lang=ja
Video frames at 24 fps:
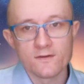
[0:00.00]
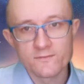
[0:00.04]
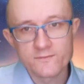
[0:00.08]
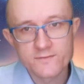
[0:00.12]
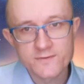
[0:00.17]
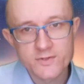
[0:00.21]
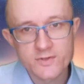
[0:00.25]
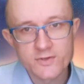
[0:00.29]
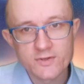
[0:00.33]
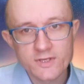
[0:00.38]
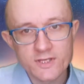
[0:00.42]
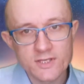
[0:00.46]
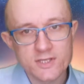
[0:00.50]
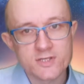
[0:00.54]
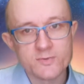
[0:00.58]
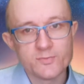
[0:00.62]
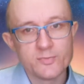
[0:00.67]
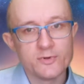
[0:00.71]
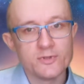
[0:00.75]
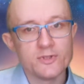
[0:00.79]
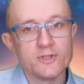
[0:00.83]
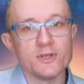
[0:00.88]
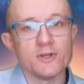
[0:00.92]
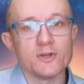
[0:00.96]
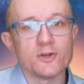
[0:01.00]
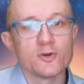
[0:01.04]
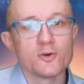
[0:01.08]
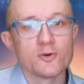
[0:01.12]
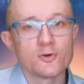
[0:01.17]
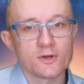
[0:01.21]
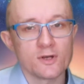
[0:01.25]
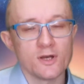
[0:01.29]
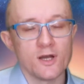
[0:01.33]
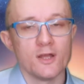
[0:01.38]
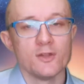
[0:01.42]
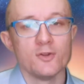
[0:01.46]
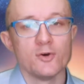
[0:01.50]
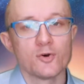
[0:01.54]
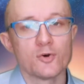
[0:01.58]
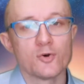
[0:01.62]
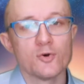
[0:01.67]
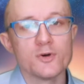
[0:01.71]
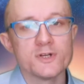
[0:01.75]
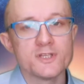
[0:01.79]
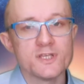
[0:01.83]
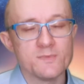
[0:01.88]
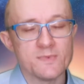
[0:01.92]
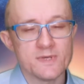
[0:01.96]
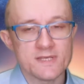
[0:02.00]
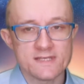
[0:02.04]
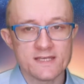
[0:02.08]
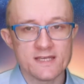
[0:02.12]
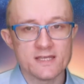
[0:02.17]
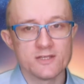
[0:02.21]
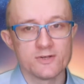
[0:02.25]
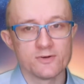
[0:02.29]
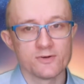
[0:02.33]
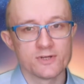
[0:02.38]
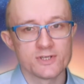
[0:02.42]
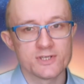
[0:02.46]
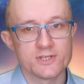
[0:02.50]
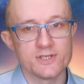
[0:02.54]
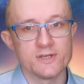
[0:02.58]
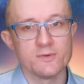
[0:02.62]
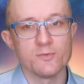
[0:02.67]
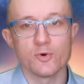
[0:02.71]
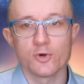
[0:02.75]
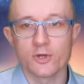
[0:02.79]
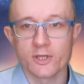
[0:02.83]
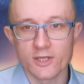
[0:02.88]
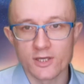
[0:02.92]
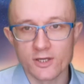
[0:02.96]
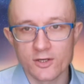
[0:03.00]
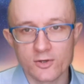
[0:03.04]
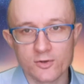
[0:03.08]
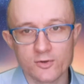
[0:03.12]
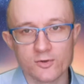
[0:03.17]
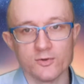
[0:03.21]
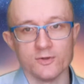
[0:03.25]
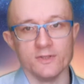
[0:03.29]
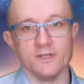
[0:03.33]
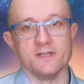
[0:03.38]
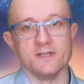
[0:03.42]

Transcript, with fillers: 普通に自分にあの、工事メッセージを押しても結構